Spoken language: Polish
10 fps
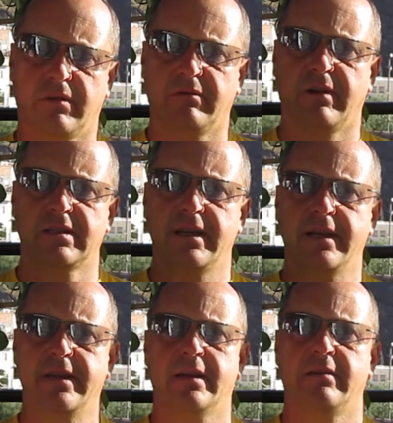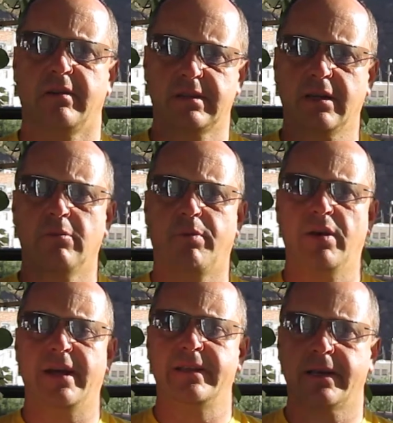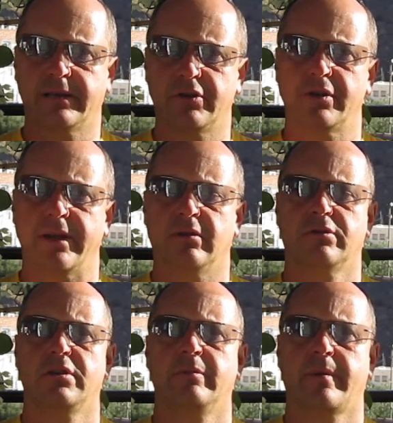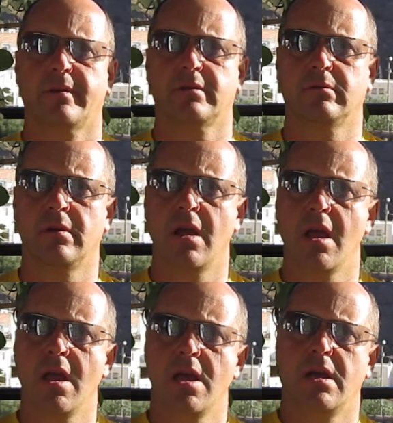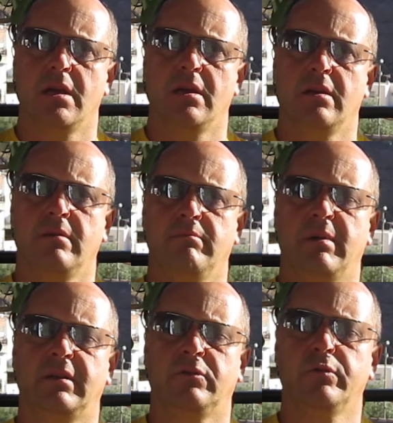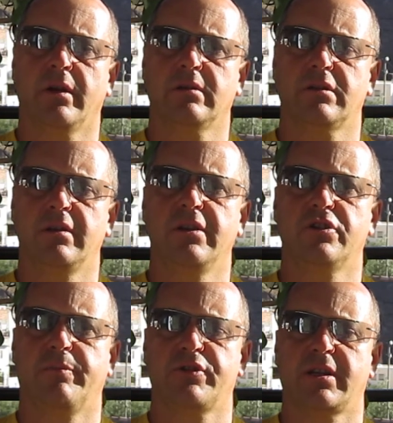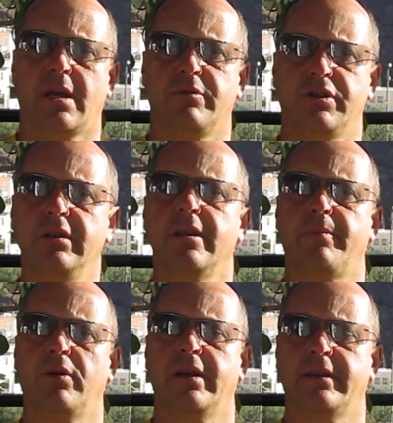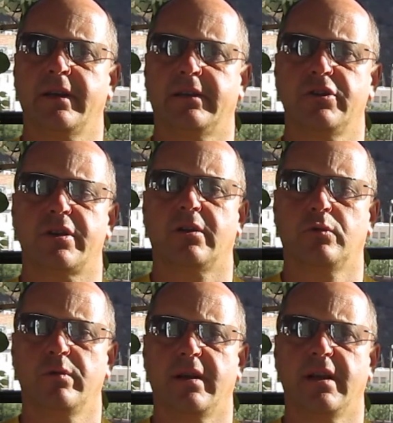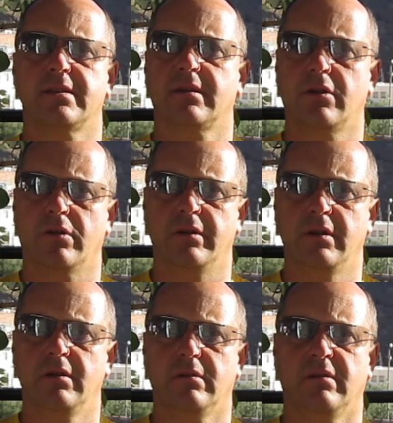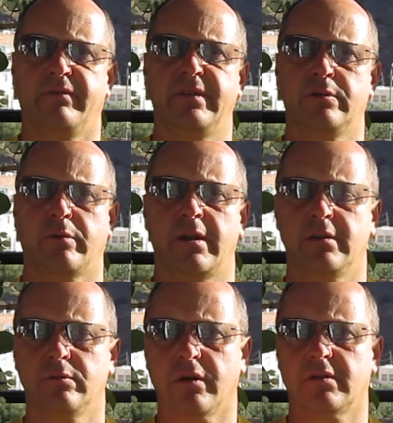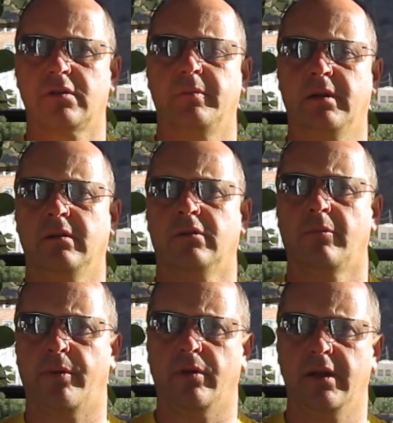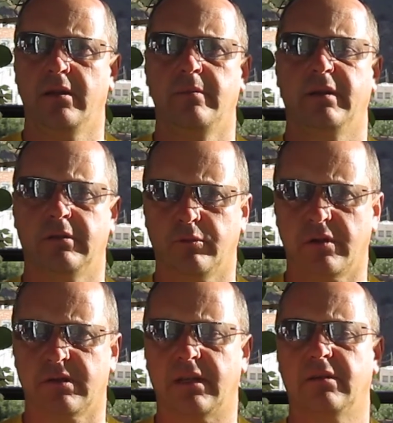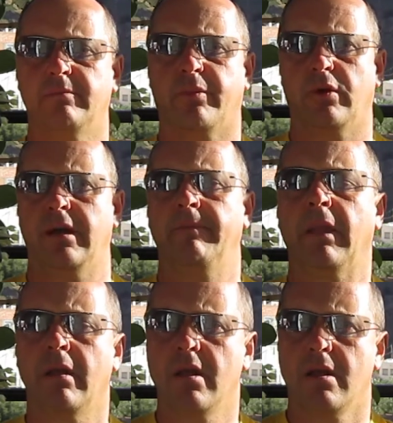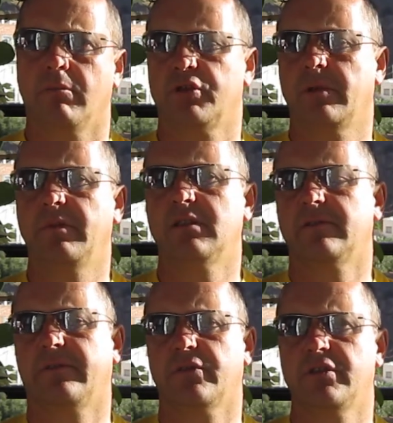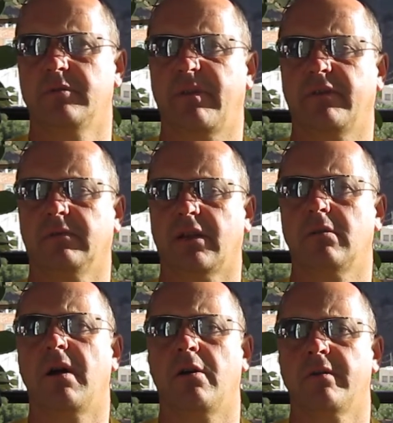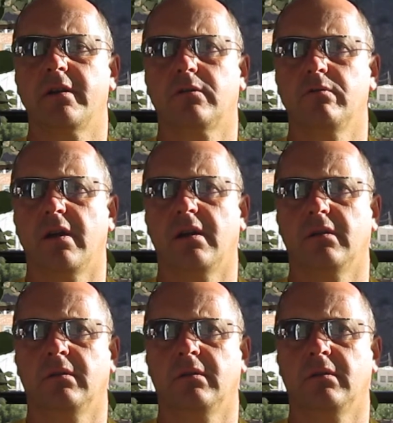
e, własnej energii, własnego pola energetycznego, czyli po prostu medytując, iż posiadamy silne pole energetyczne, które nas chroni, wizualizując sobie to pole i medytując nad tym polem, możemy stworzyć pewną taką aurę, która y,